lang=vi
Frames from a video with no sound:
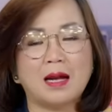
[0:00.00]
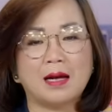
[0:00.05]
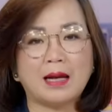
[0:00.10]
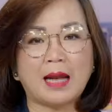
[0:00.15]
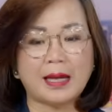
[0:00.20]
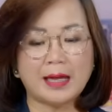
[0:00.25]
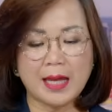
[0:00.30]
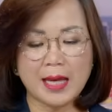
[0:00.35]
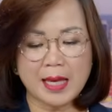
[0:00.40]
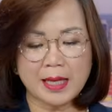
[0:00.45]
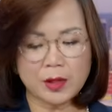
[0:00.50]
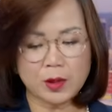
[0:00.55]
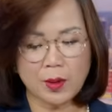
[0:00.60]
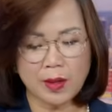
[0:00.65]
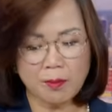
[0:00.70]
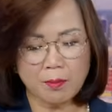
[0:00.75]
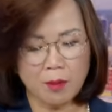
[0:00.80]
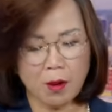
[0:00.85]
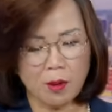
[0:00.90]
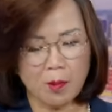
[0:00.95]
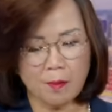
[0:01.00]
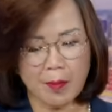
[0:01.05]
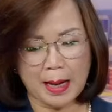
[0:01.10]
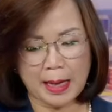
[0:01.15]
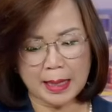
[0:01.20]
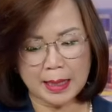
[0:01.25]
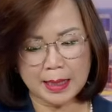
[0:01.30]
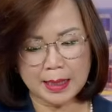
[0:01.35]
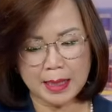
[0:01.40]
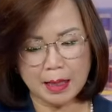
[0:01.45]
lại đi chuyên môn
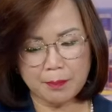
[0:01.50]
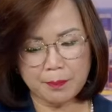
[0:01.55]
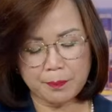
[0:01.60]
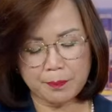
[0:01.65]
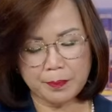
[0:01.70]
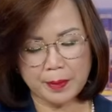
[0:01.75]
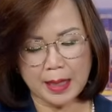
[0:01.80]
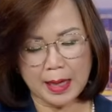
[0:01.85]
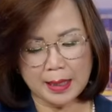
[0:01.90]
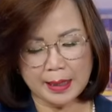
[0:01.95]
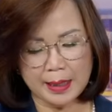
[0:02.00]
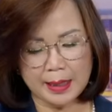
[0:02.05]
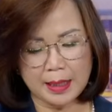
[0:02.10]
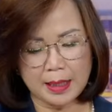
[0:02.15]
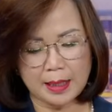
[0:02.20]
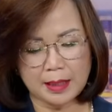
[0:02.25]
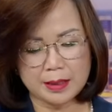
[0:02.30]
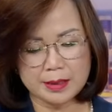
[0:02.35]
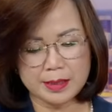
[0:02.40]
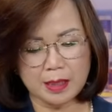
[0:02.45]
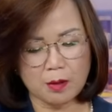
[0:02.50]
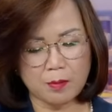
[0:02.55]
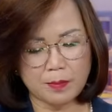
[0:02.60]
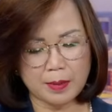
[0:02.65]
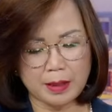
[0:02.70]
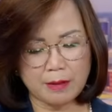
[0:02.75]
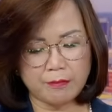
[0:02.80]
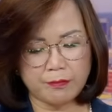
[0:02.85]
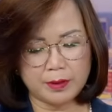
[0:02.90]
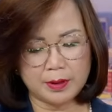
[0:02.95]
ăn cắp cây ở trong
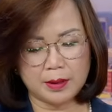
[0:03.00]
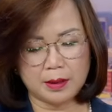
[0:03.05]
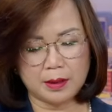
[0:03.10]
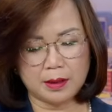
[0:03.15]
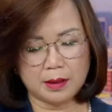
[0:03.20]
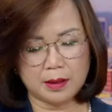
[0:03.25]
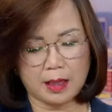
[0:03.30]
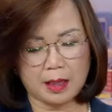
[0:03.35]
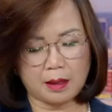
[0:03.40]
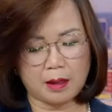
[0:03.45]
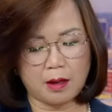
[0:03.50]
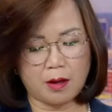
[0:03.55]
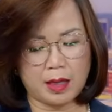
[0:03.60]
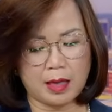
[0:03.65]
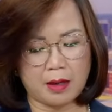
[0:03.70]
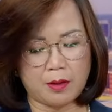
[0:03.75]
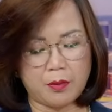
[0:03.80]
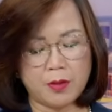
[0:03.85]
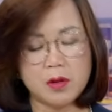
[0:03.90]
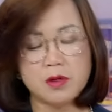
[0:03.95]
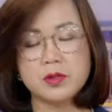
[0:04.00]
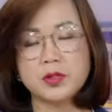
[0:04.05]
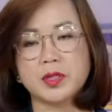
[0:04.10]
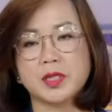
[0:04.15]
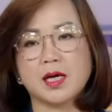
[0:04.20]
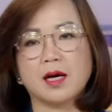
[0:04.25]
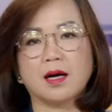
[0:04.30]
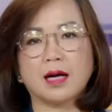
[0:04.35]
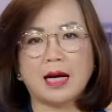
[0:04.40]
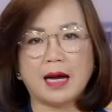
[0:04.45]
cái vườn uh, gọi là
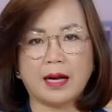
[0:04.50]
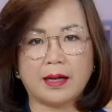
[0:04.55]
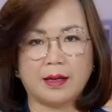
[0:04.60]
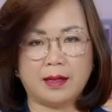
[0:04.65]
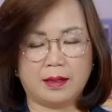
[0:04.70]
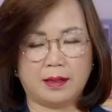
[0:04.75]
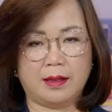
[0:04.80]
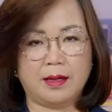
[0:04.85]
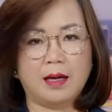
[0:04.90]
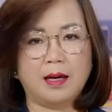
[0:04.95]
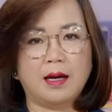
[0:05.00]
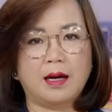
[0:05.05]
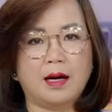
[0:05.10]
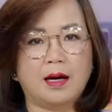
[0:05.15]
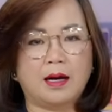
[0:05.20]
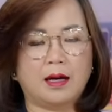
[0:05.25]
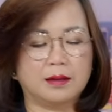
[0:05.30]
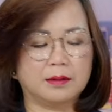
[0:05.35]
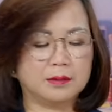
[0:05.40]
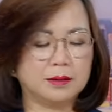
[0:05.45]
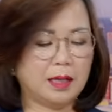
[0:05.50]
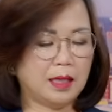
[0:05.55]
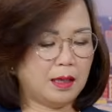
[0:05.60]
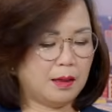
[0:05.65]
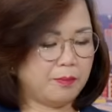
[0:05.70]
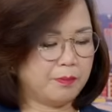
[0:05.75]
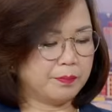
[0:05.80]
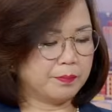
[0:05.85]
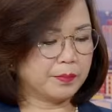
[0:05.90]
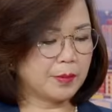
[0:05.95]
Roger Garden ở
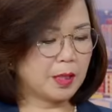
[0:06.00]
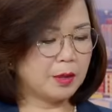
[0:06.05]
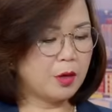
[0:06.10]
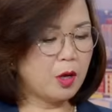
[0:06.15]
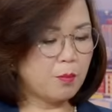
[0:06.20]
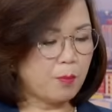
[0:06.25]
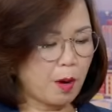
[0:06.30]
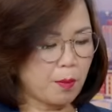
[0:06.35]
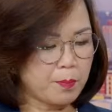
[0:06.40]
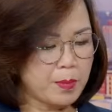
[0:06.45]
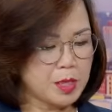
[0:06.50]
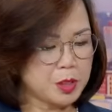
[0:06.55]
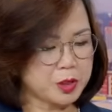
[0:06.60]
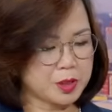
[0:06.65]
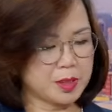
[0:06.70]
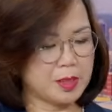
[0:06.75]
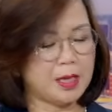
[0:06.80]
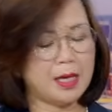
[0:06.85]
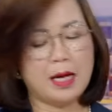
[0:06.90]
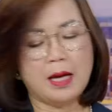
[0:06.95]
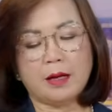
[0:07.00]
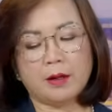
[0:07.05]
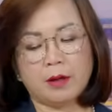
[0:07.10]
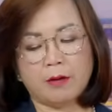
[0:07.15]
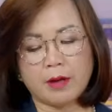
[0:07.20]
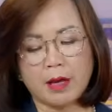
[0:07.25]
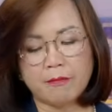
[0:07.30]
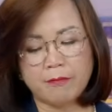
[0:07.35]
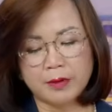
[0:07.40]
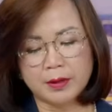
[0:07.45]
um, Newport Beach. Nói
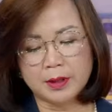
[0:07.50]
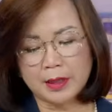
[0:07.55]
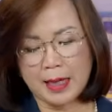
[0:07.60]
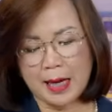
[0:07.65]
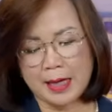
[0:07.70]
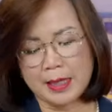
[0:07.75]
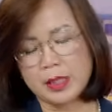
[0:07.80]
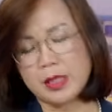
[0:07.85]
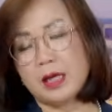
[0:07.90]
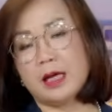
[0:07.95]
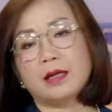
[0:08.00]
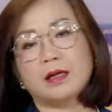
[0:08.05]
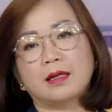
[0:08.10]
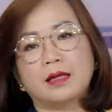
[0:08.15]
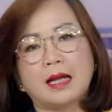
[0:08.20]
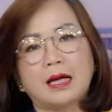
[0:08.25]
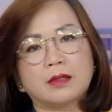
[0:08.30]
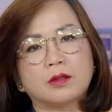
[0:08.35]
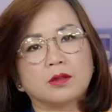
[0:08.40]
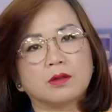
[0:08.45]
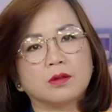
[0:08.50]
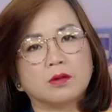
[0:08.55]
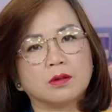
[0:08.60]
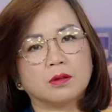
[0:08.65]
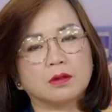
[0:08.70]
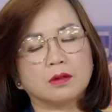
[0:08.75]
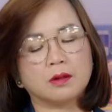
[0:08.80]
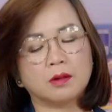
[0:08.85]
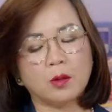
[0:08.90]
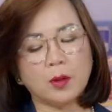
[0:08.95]
cái vườn này là
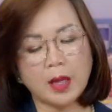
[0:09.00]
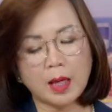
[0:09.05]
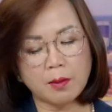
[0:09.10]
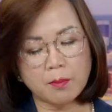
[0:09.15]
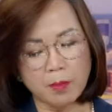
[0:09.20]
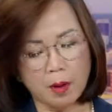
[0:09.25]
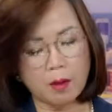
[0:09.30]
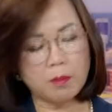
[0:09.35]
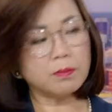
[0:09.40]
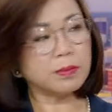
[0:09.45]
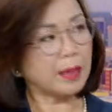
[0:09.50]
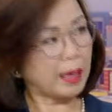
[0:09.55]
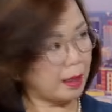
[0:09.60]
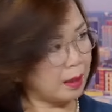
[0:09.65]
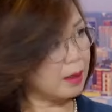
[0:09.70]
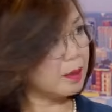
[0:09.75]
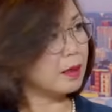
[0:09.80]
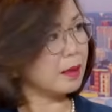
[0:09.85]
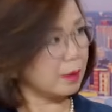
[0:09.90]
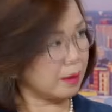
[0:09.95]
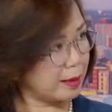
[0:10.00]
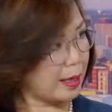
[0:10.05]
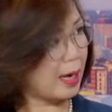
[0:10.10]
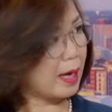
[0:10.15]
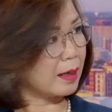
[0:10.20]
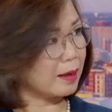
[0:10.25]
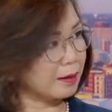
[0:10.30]
cây quý hiếm hả? Cây, yeah, dạ,